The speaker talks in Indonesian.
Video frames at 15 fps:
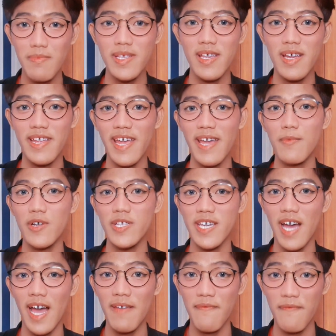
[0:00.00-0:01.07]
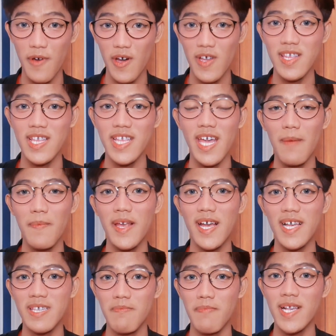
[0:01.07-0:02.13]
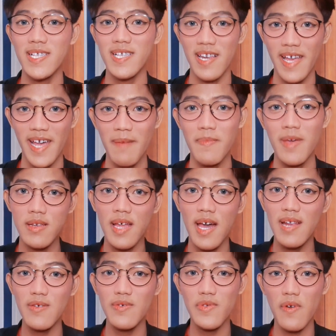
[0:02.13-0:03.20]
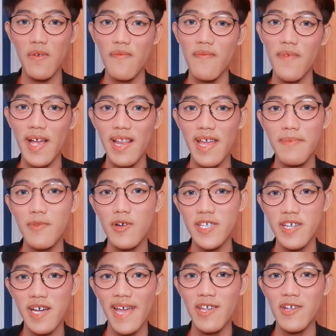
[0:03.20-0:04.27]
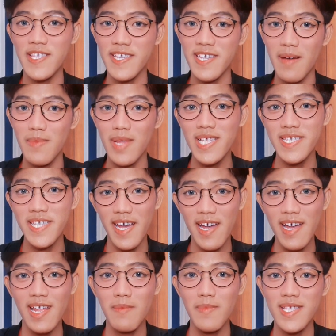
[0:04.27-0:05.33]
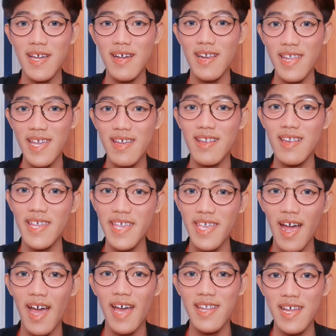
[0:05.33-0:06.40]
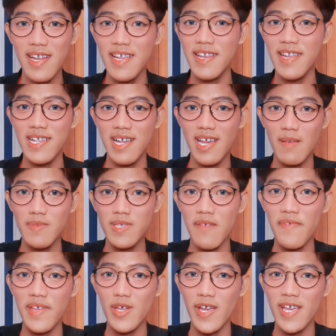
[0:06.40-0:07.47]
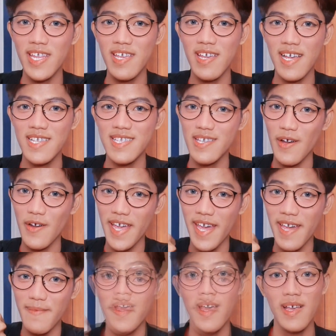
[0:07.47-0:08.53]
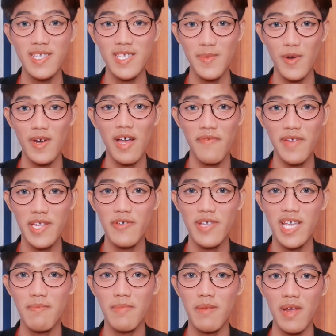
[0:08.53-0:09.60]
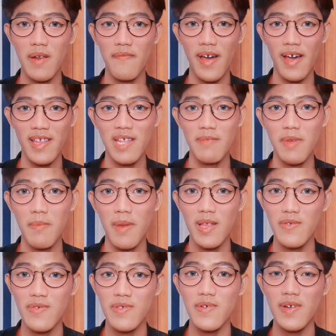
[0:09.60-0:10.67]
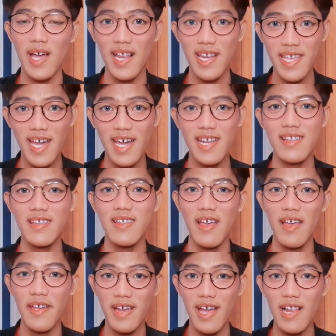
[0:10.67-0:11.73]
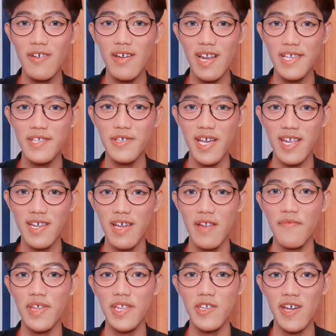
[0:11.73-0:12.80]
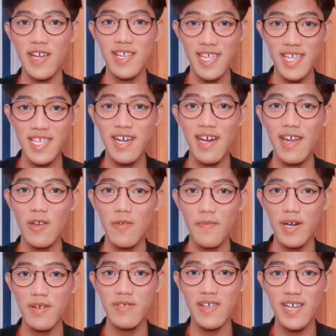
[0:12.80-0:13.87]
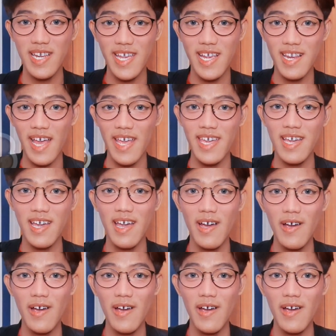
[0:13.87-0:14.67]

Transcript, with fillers: menjadi emoji iPhone di aplikasi Pixel Lab. Dan untuk file emoji iOS 13-nya, kalian bisa klik link yang ada di deskripsi video ini guys, oke? Semoga videonya bermanfaat dan membantu untuk kalian. Kalau kalian suka dengan video ini, jangan lupa untuk klik like,